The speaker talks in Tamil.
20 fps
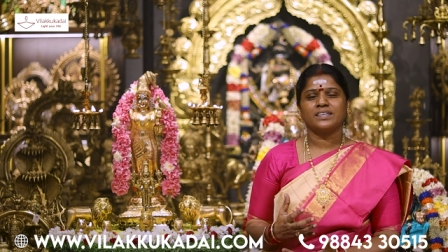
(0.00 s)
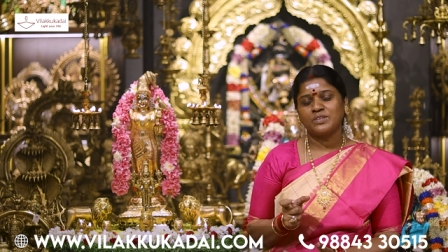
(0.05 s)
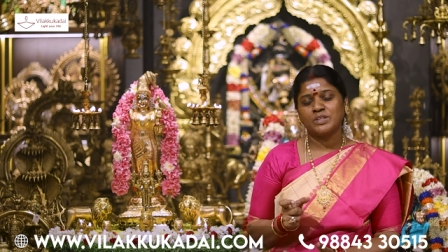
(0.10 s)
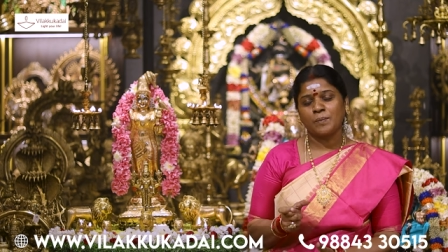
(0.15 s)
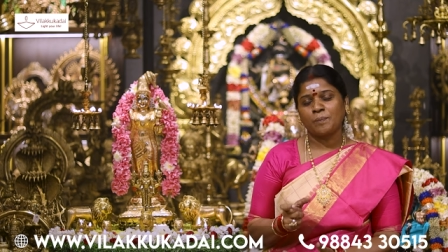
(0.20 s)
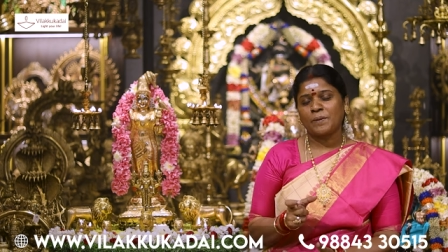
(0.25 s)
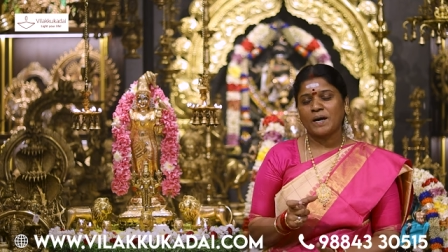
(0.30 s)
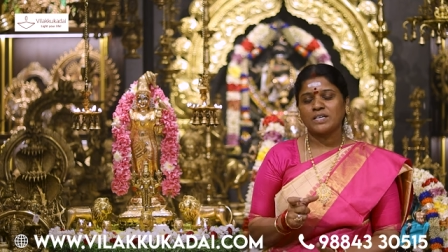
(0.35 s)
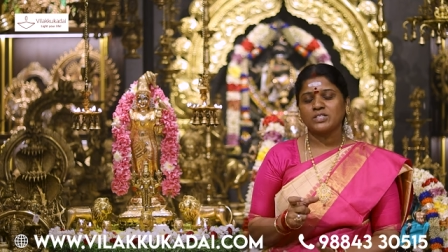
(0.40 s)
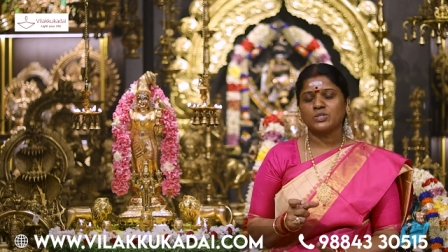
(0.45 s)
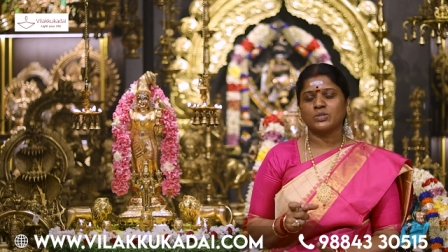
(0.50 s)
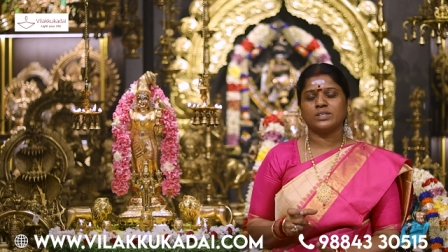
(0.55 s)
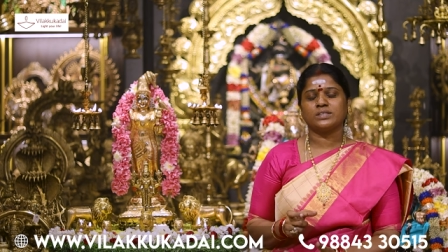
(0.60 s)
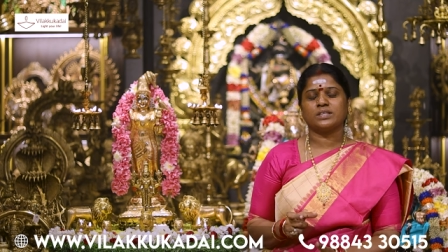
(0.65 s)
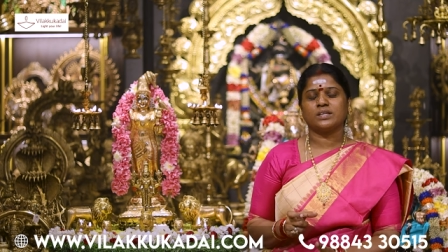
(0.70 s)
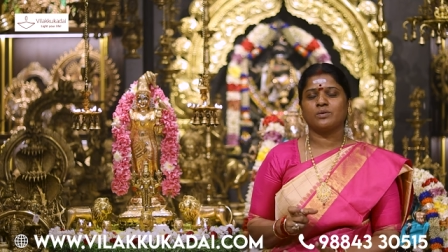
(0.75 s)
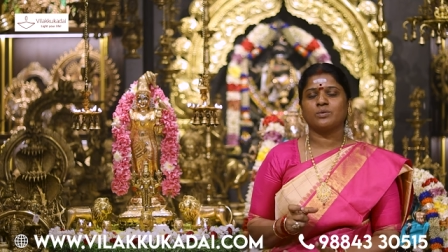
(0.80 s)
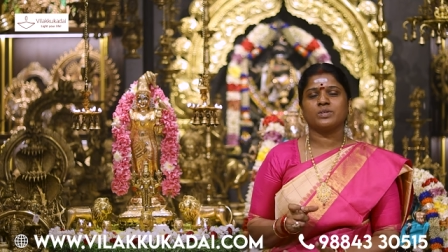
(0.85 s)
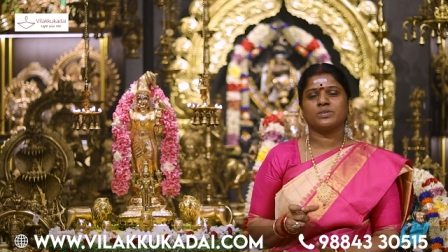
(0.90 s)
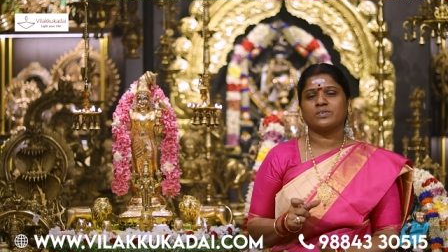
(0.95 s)
இந்த
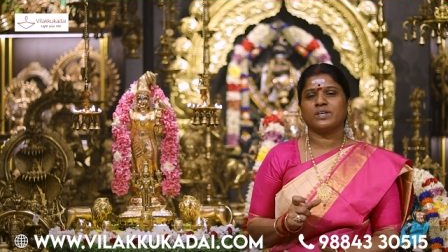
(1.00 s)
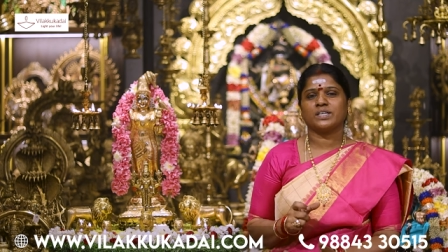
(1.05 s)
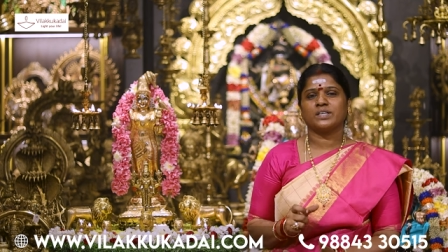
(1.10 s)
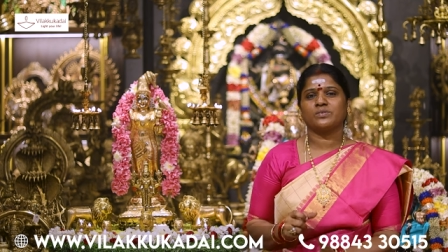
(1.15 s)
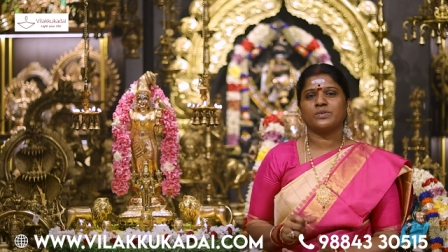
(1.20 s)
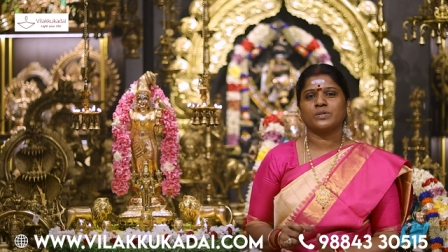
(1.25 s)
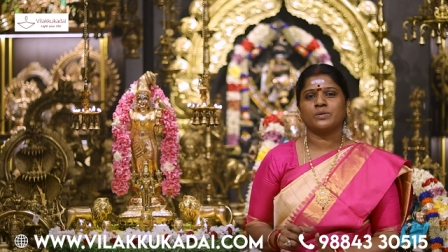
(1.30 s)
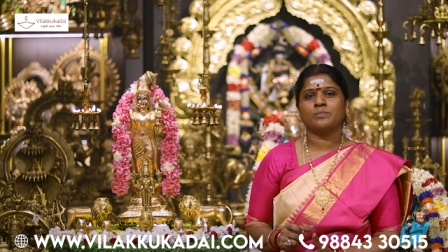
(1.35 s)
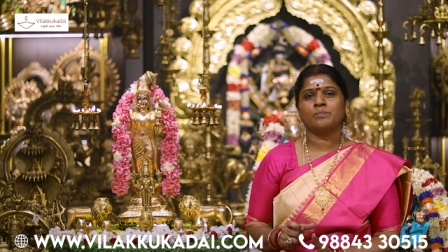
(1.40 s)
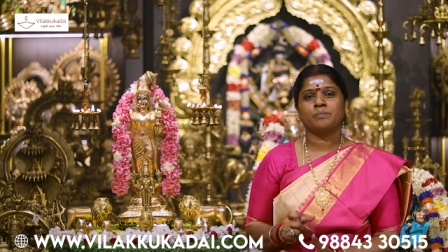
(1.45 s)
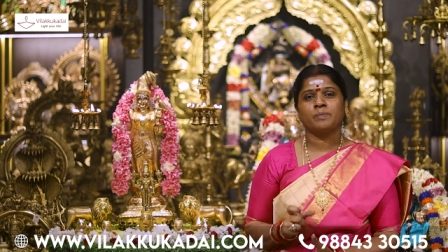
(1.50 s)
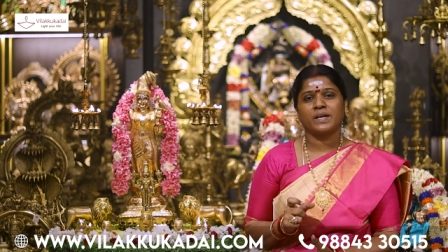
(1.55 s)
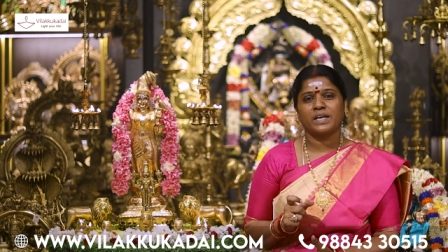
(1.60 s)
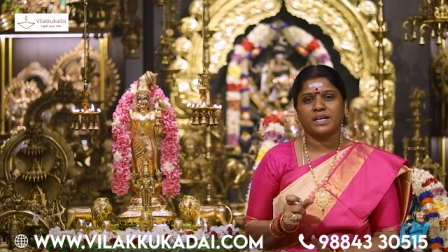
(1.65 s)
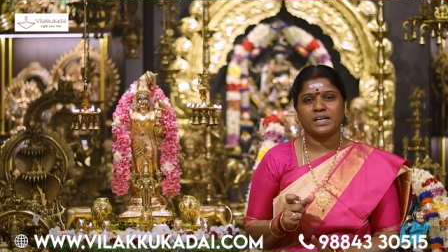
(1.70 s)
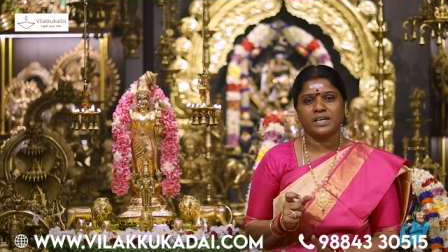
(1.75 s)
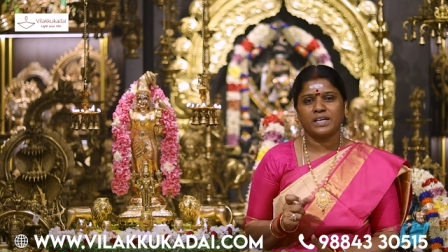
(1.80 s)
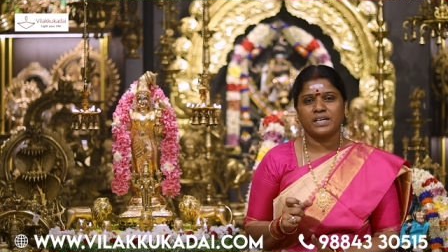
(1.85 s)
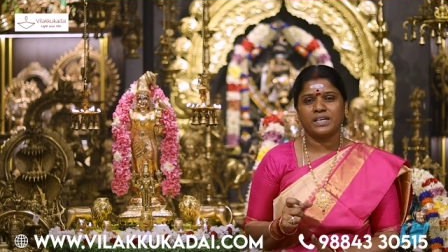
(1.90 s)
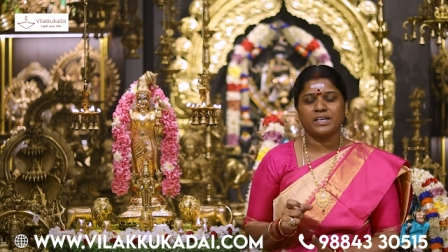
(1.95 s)
பாசுரத்துல ஒரு வரி வரும்
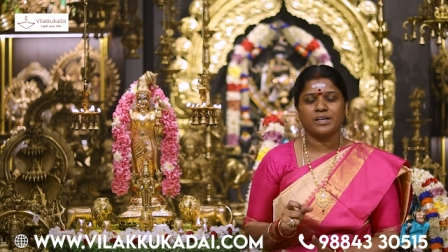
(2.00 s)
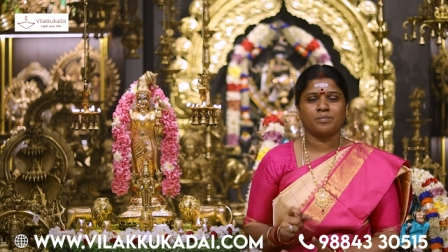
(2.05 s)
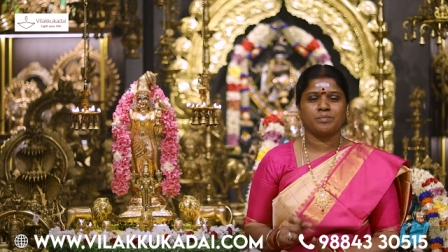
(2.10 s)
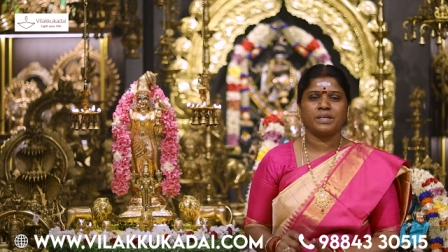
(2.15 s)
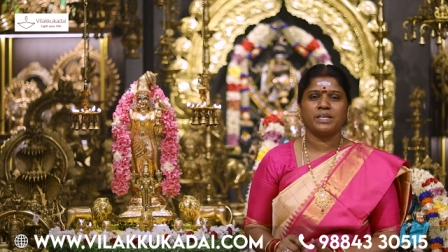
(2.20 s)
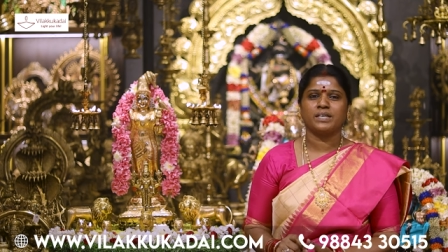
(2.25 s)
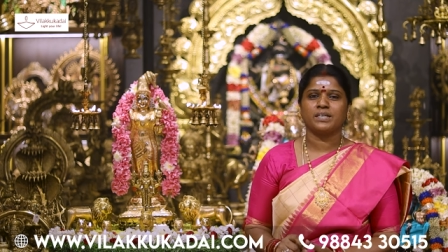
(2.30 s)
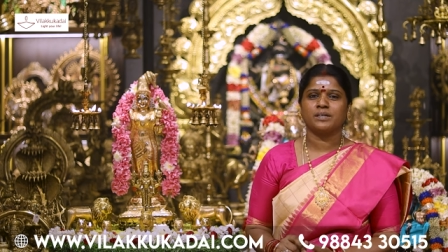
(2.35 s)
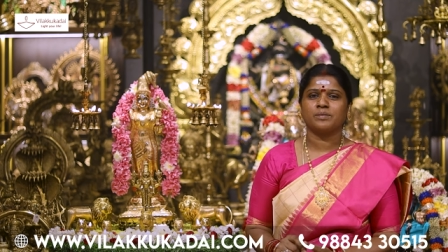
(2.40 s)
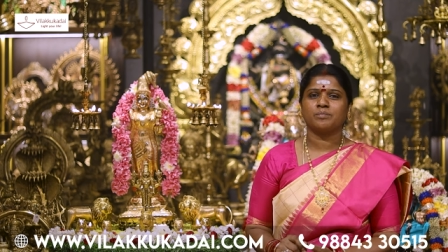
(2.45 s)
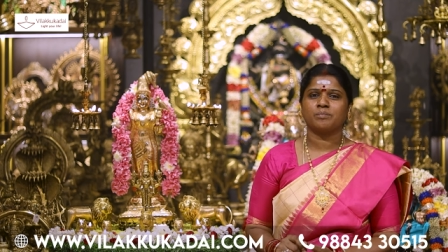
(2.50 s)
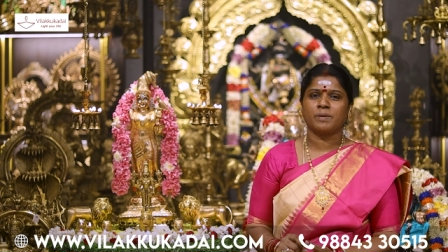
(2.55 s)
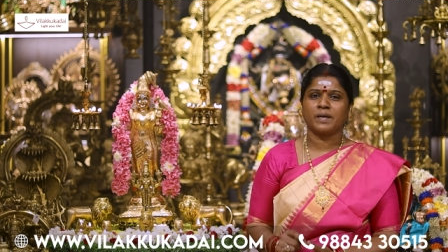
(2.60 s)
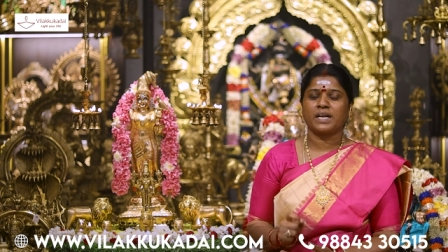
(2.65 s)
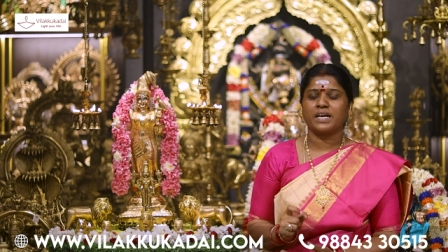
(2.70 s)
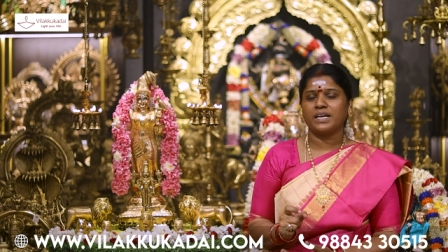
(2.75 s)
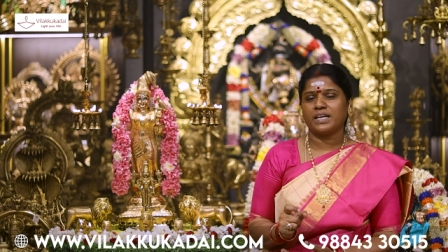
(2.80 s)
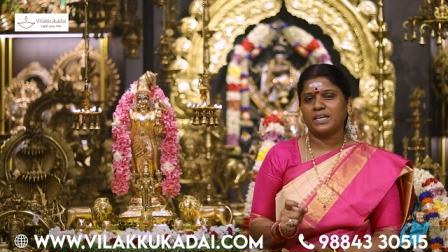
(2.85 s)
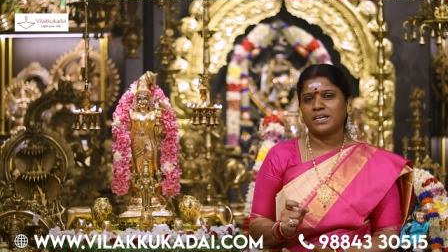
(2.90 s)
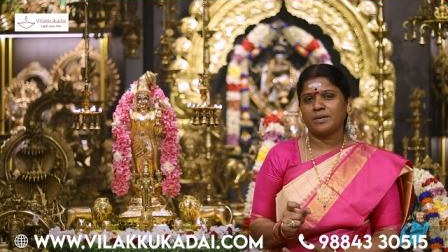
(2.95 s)
பேடை அப்படின்னு
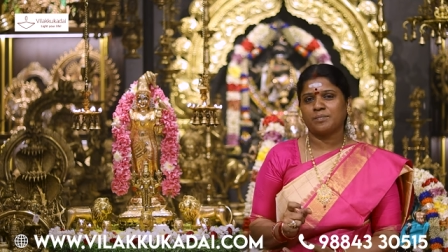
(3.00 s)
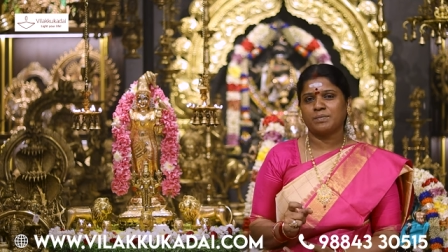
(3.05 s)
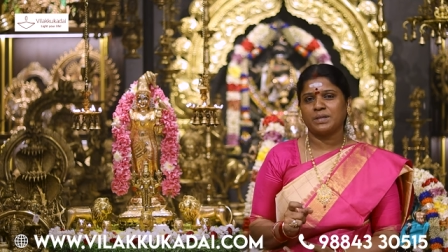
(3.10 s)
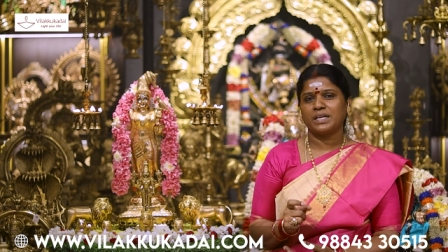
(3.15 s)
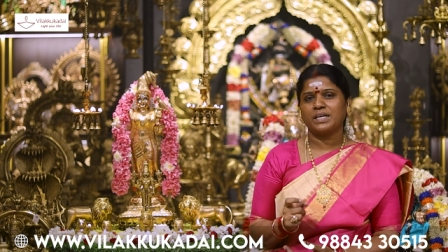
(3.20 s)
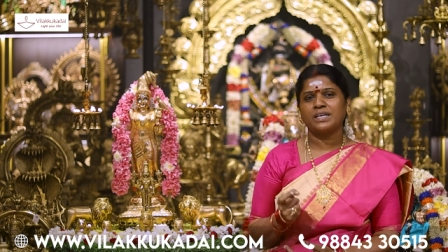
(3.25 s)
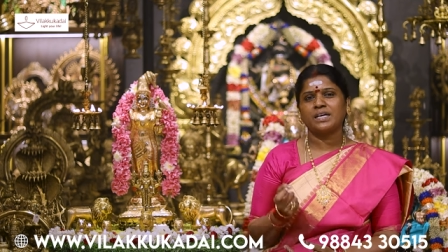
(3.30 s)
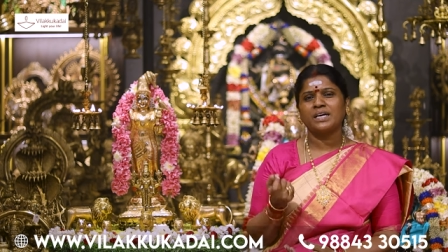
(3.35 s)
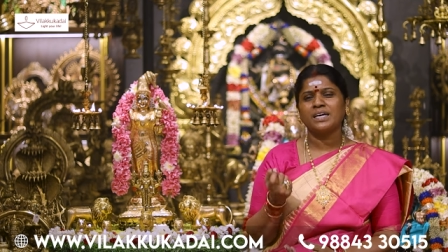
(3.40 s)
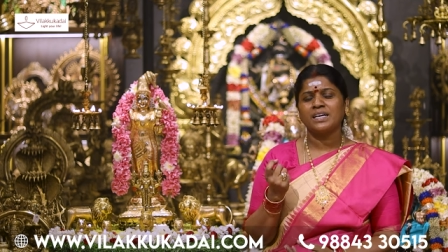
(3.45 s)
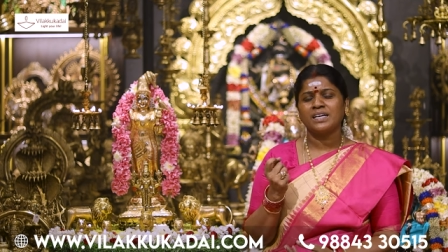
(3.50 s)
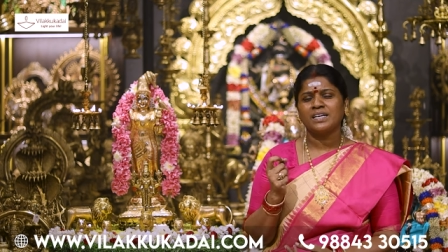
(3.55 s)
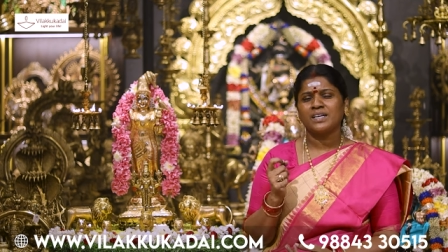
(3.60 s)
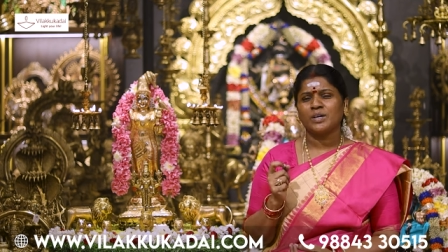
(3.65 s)
பேடை அப்படின்னா